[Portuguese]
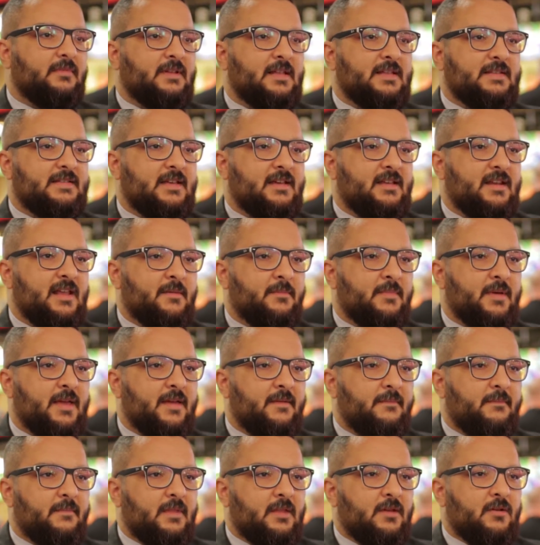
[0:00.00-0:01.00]
nessa
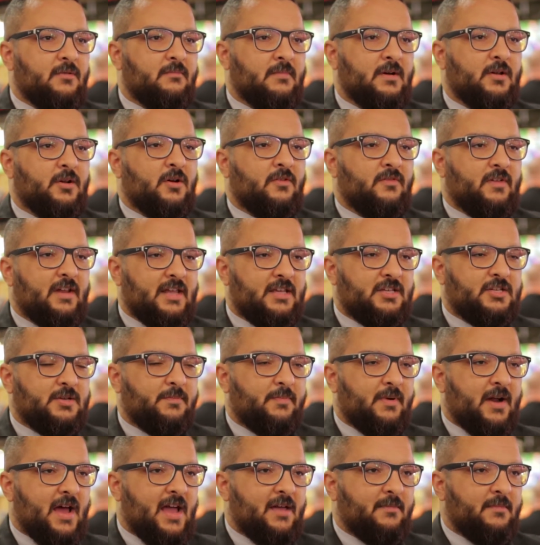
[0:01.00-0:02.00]
NAB uma nova lente
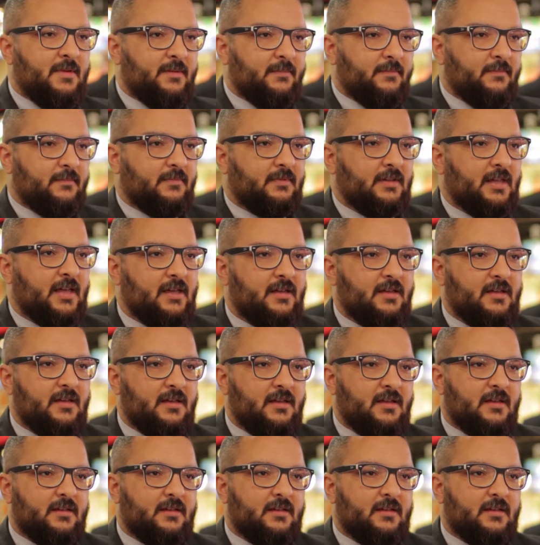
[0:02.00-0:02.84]
Prime, né?